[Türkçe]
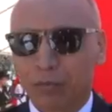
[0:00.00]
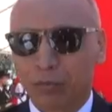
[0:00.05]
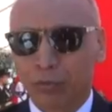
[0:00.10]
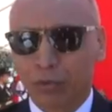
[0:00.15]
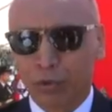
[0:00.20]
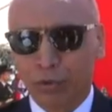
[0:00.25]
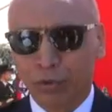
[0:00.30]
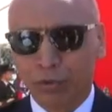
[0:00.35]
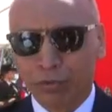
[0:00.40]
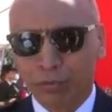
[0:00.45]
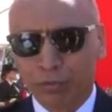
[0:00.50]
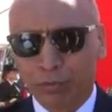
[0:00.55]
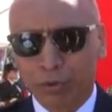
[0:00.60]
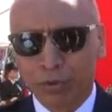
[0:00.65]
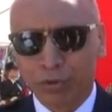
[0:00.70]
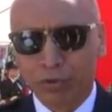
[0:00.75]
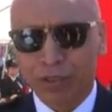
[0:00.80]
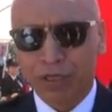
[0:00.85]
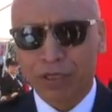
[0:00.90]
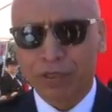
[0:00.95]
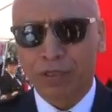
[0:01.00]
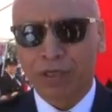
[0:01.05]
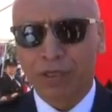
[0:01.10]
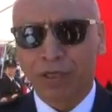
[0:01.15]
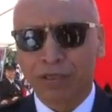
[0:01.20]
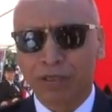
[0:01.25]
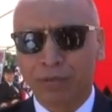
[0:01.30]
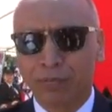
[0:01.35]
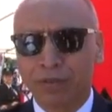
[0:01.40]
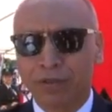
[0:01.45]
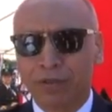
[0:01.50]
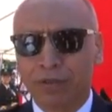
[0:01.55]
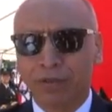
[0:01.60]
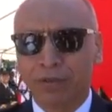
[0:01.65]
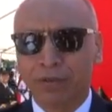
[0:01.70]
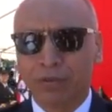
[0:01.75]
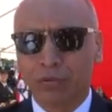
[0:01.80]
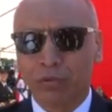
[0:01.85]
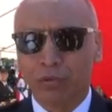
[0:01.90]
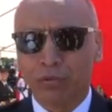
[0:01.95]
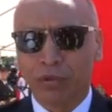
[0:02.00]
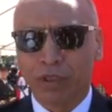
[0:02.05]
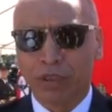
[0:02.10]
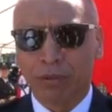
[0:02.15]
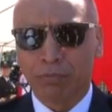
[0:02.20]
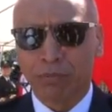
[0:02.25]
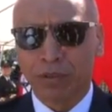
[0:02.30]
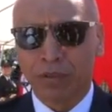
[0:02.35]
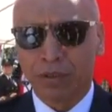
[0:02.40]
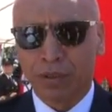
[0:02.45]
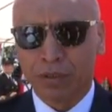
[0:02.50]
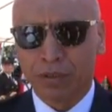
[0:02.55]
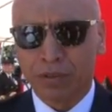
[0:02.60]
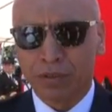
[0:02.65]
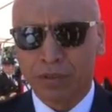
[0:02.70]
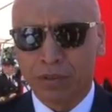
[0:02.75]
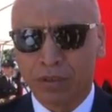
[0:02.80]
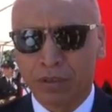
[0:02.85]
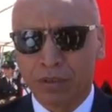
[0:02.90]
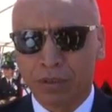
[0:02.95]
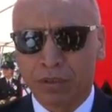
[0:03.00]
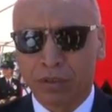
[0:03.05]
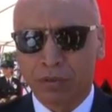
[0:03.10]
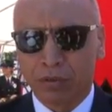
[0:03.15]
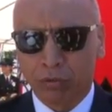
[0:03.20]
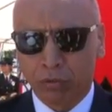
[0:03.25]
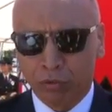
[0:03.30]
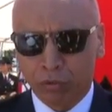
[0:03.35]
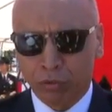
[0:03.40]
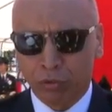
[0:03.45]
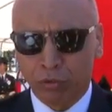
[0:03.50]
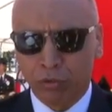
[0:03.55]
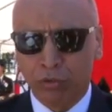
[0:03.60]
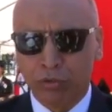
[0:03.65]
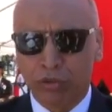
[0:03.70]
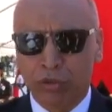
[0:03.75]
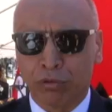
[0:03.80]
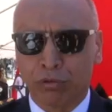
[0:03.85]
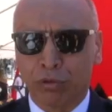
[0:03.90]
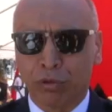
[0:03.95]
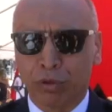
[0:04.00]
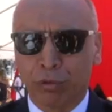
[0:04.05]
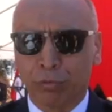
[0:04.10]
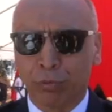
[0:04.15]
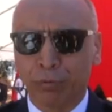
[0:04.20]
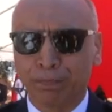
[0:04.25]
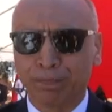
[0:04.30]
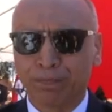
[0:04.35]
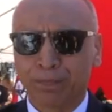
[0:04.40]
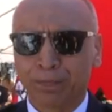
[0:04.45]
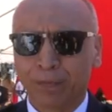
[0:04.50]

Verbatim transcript: Bugün polis teşkilatımızın 177. kuruluş yıl dönümü.